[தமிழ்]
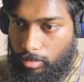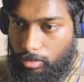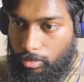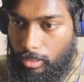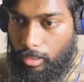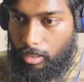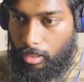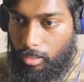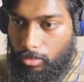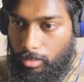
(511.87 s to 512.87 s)
ஸோ திடீர்னு
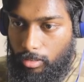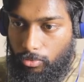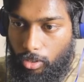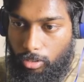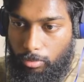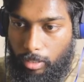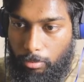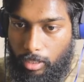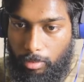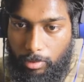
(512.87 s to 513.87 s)
நீங்கள் வந்து வால்யூம்
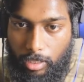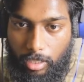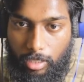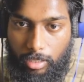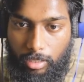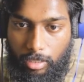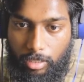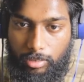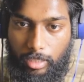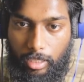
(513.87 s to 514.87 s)
கம்மியான மாதிரி இருக்குது
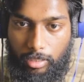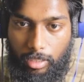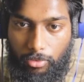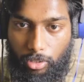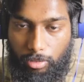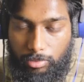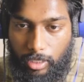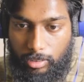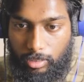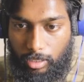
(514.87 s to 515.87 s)
சில இடத்துல வால்யூம்
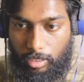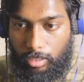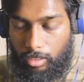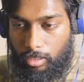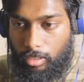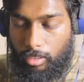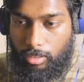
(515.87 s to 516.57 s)
ஜாஸ்தியாக இருக்குது